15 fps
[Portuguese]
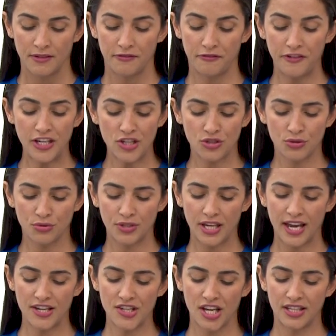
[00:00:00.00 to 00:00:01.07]
Visto que
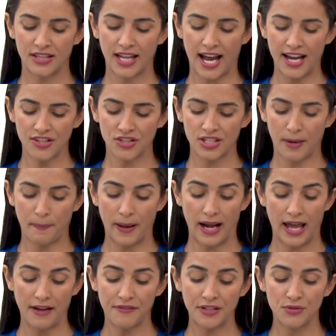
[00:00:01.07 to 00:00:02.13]
rejeitaste a
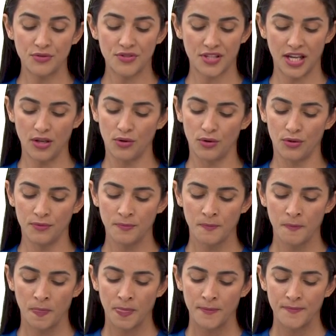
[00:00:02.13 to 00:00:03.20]
palavra do Senhor,
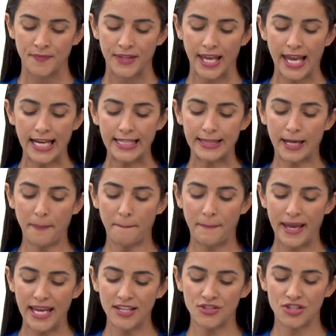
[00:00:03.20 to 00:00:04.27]
ele
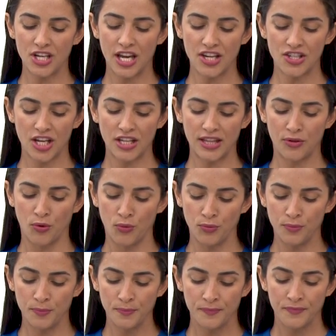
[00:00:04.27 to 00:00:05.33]
também te
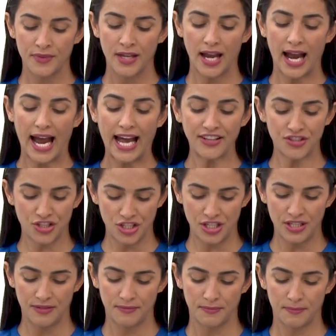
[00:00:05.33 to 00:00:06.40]
rejeitou a
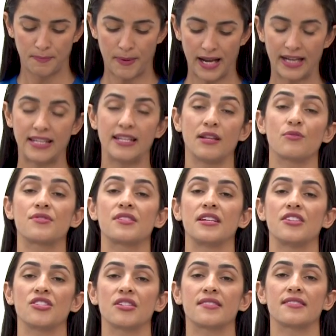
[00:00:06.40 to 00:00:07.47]
ti, para que não
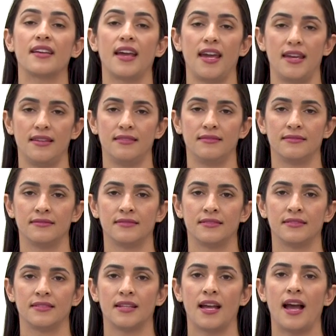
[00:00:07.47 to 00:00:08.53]
sejas rei.
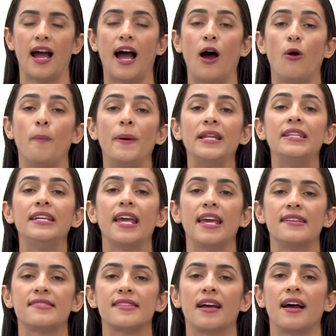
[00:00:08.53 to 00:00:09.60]
A
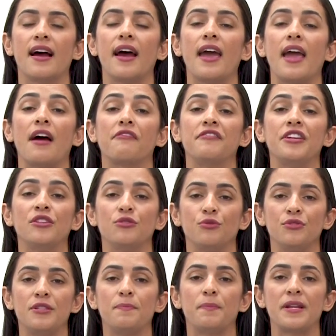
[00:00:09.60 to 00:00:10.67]
obediência é a
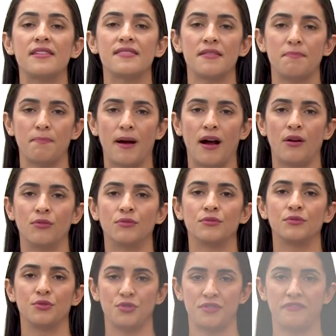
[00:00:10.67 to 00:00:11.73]
virtude principal
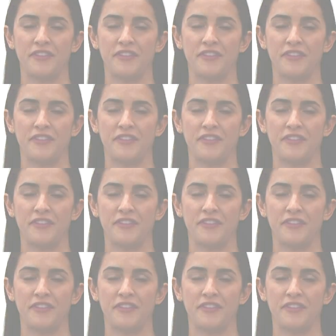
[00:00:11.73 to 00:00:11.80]
dos